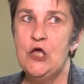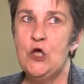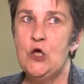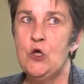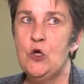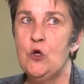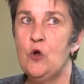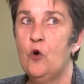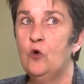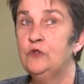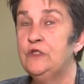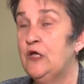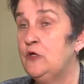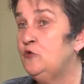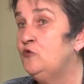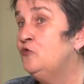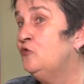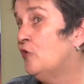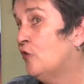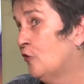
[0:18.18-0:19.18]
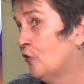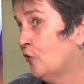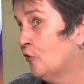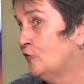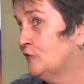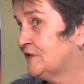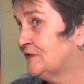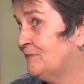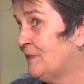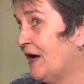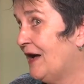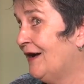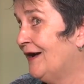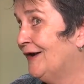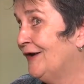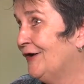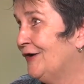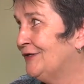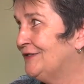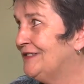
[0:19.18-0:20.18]
Euh, on a eu
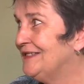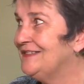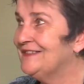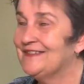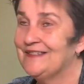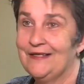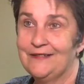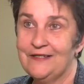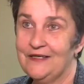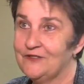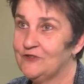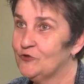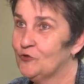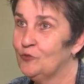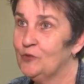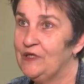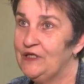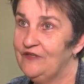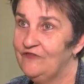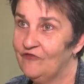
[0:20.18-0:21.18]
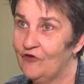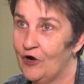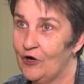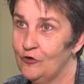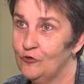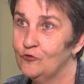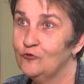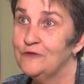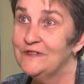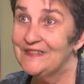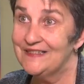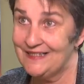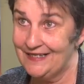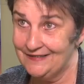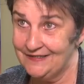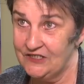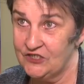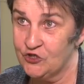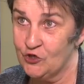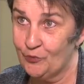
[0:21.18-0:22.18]
heureusement euh, des centres d'action bénévole où
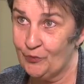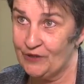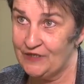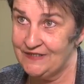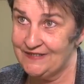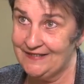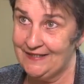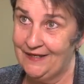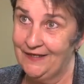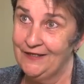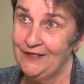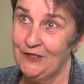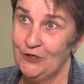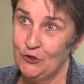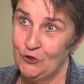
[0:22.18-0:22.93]
c'était déjà présent